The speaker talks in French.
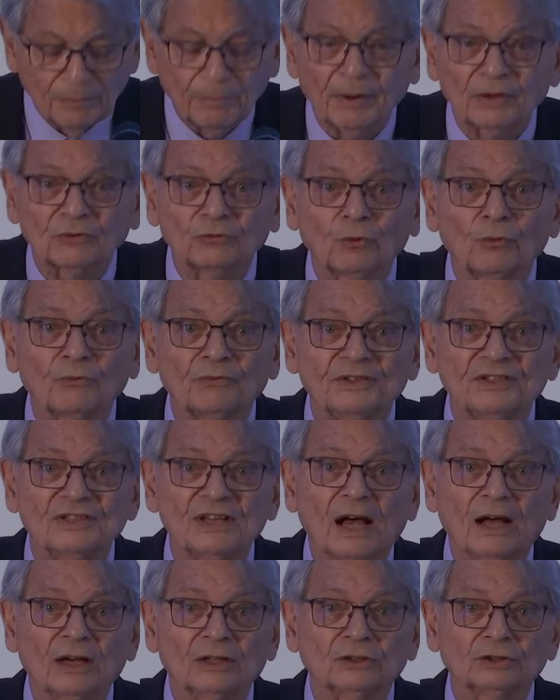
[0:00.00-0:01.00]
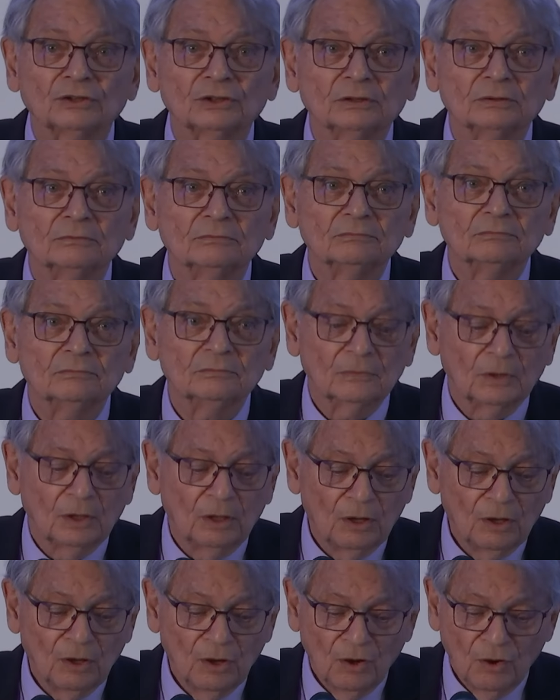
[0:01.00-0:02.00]
par son visage.
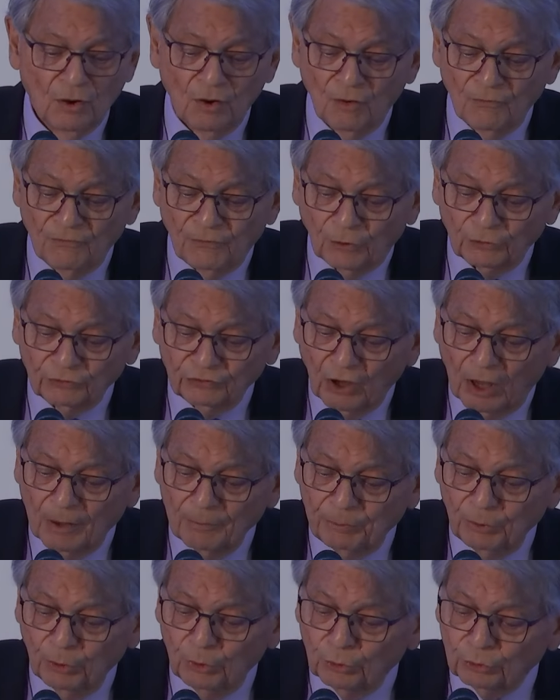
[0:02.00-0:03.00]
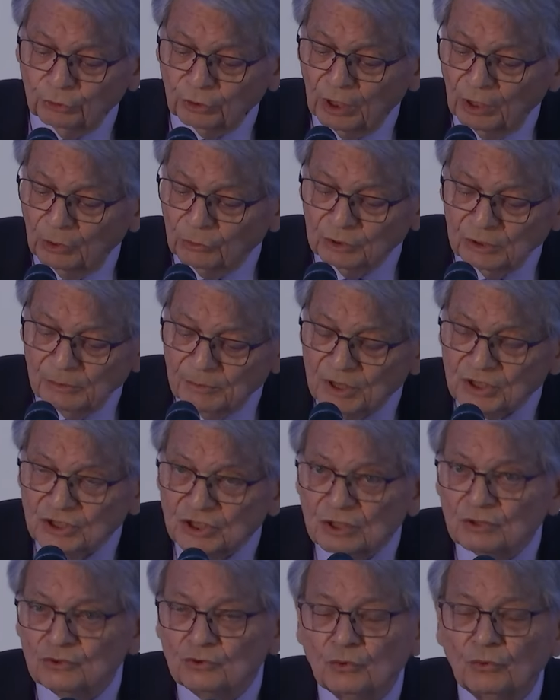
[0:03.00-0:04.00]
Forçant un peu le trait, on
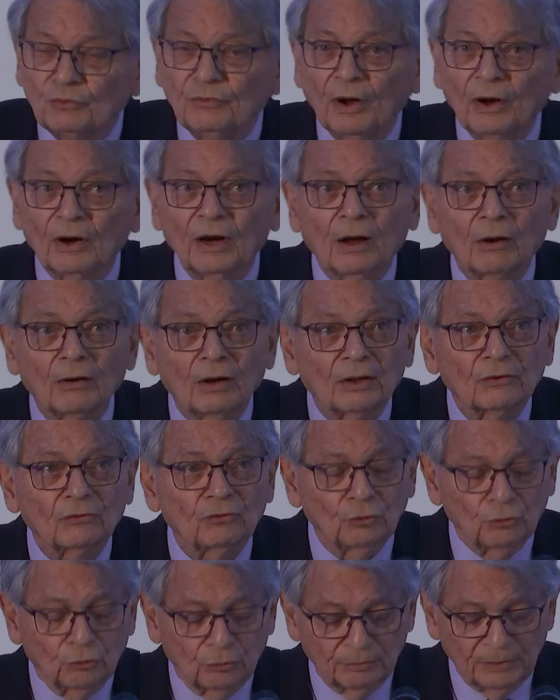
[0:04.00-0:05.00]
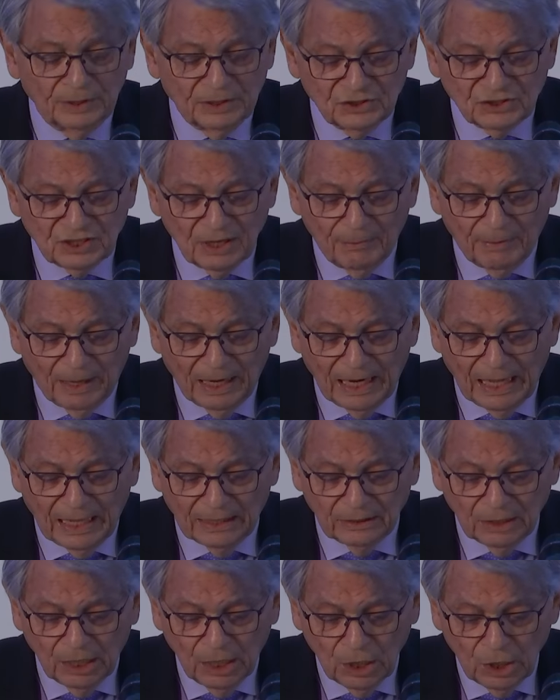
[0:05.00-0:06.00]
imagine souvent la relation
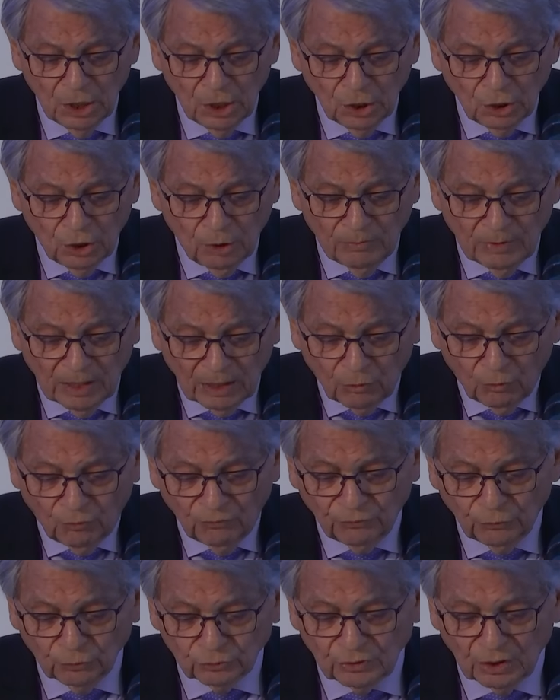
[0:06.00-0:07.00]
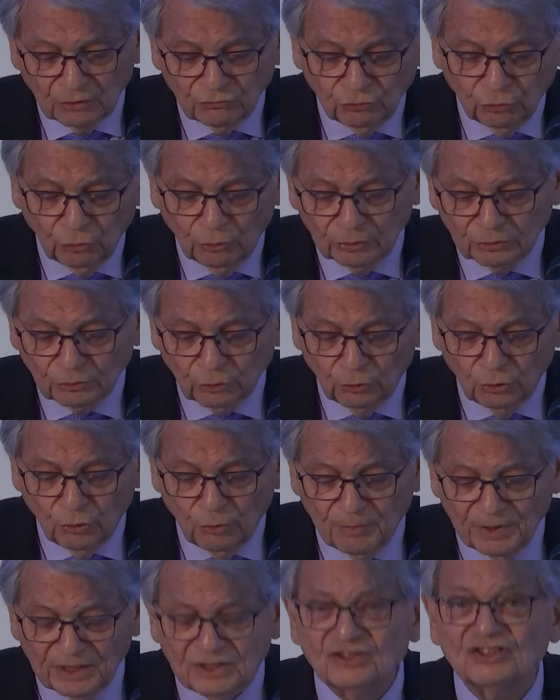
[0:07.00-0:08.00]
médecin-malade comme la confrontation entre le
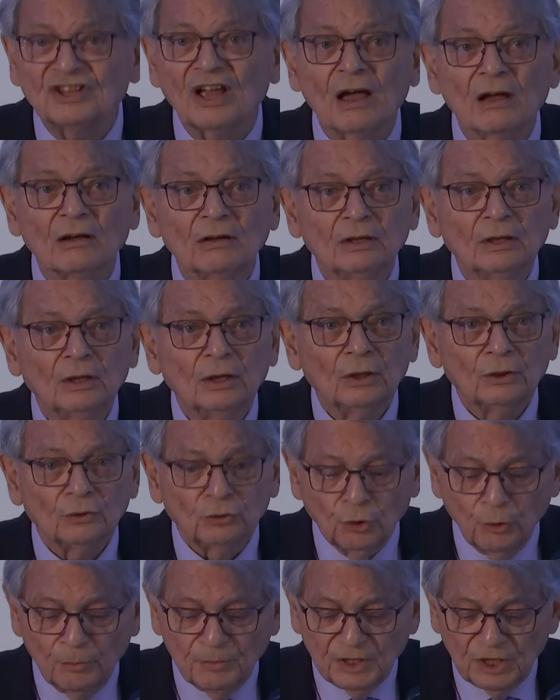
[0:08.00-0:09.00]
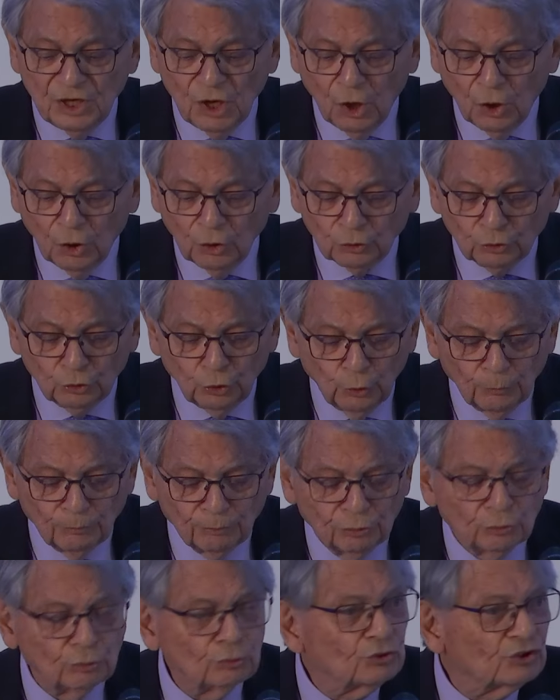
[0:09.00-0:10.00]
médecin, dominant,
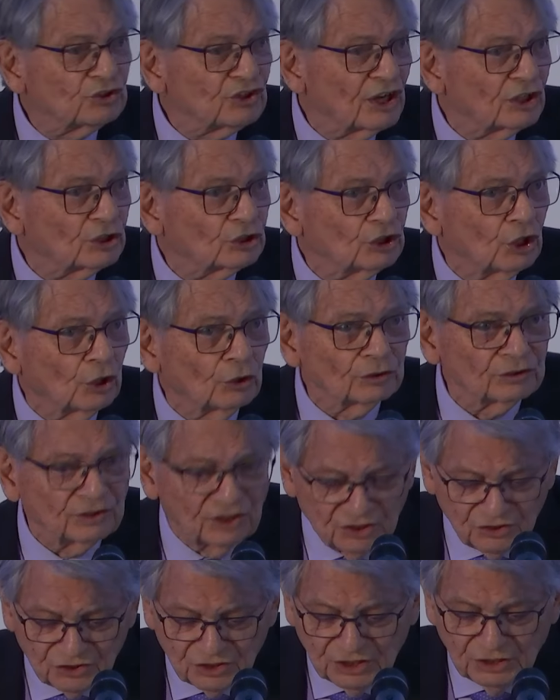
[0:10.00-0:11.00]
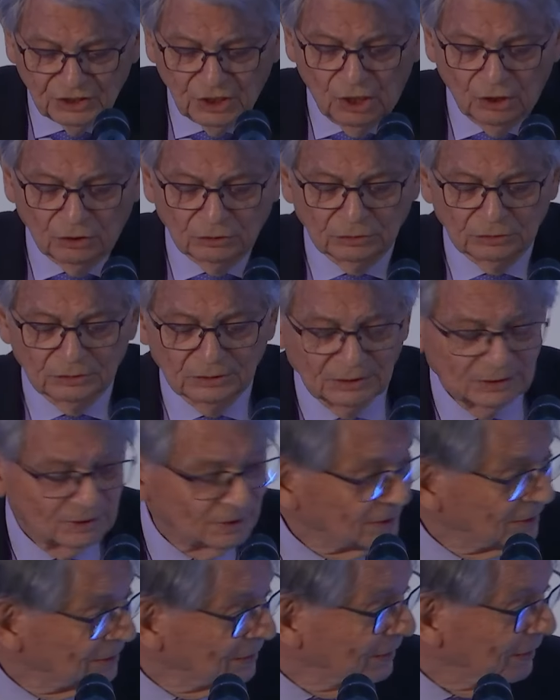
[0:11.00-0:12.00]
debout, sachant, décidant,
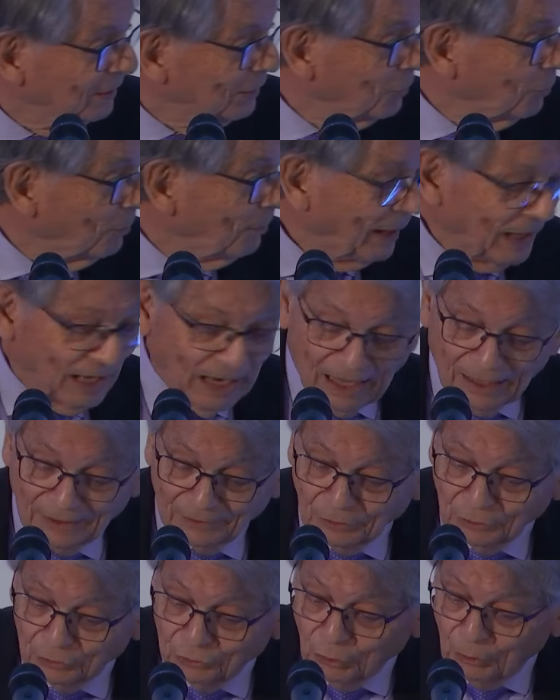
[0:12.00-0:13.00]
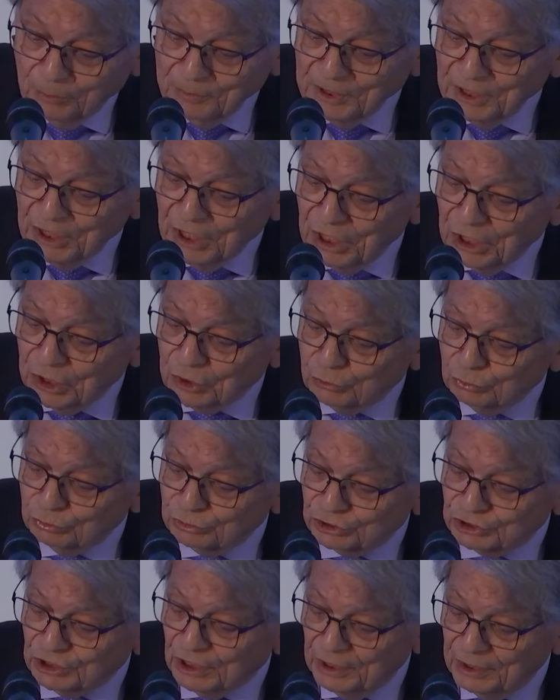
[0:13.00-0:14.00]
et le malade, dominé,
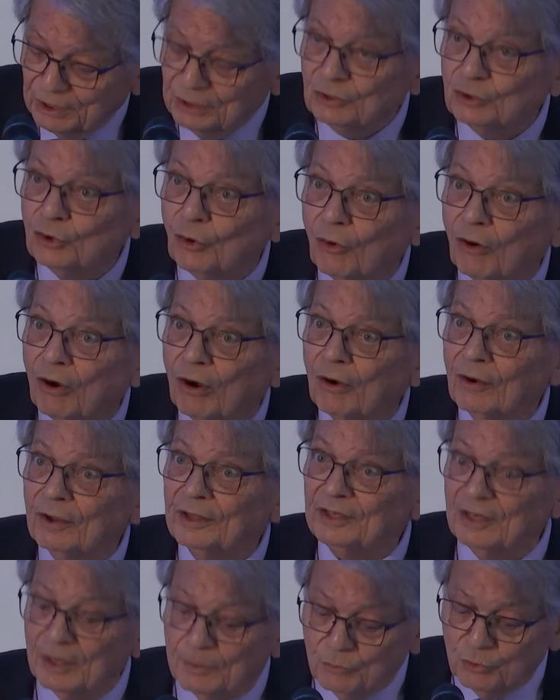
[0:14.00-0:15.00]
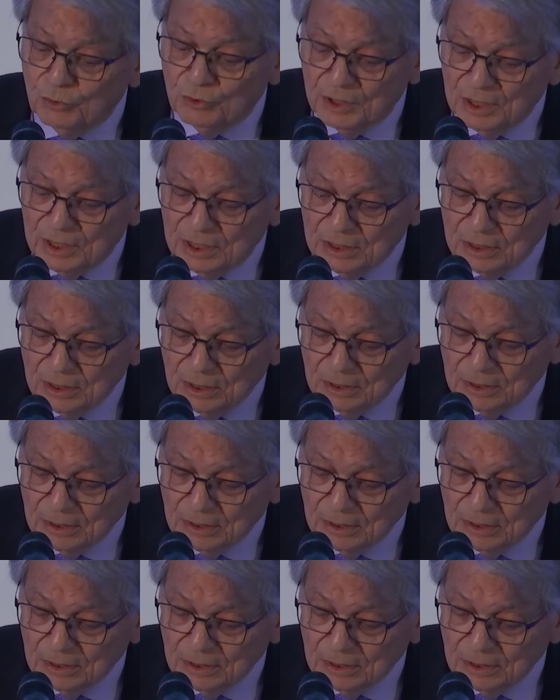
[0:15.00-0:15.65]
couché, ignorant et démuni.